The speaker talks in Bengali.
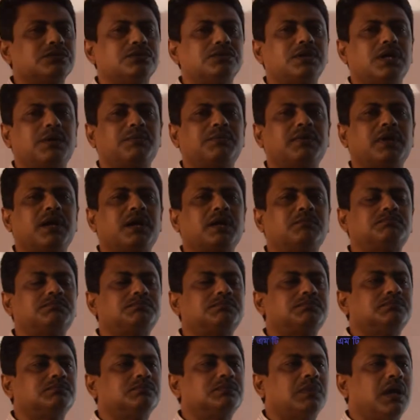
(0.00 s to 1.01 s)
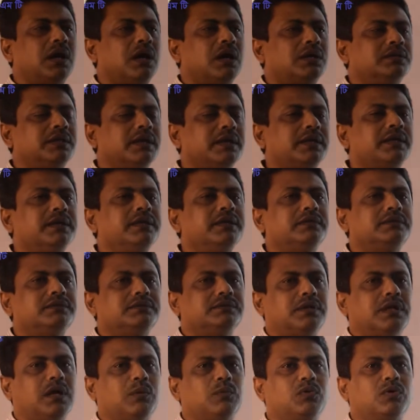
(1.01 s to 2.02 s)
যদি আমরা দেখি
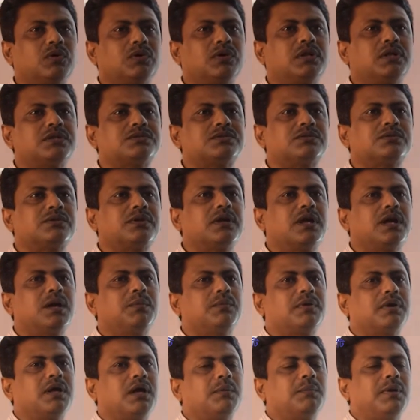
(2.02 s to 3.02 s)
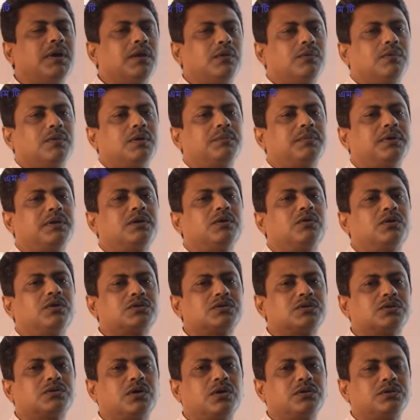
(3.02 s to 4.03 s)
এবং লেসনকে আমরা ভালোভাবে
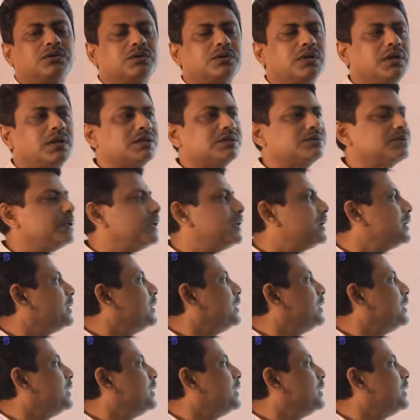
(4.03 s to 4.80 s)
অংশগ্রহণ করি লেসনে